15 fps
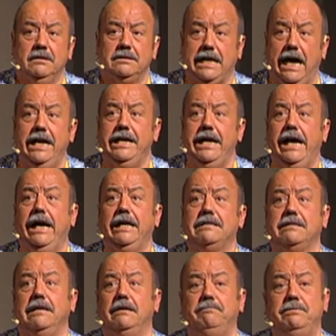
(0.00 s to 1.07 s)
Sein
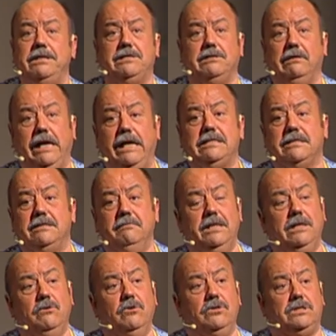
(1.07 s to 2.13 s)
Herz hat bis zur letzten
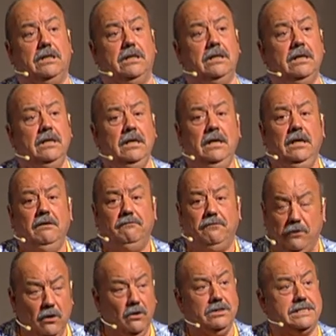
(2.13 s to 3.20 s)
Minute
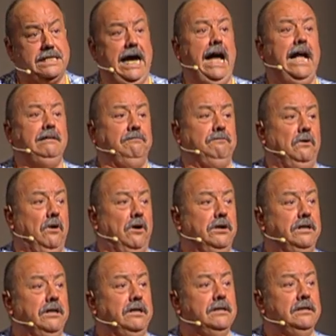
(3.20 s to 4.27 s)
für uns
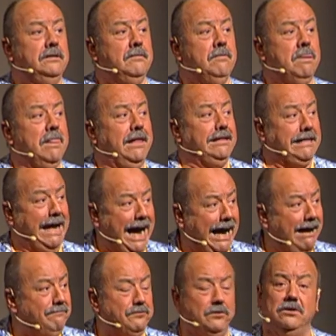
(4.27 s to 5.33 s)
Gartenfreunde,
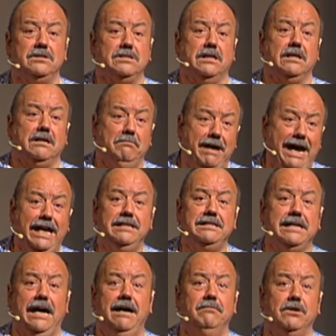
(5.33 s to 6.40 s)
ja, für unsere
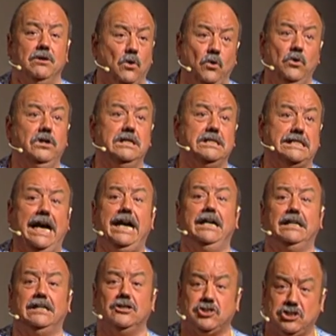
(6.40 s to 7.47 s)
gemeinsame grüne
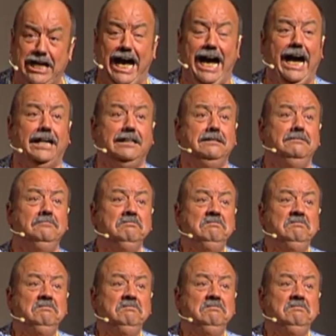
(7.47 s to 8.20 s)
Sache geschlagen.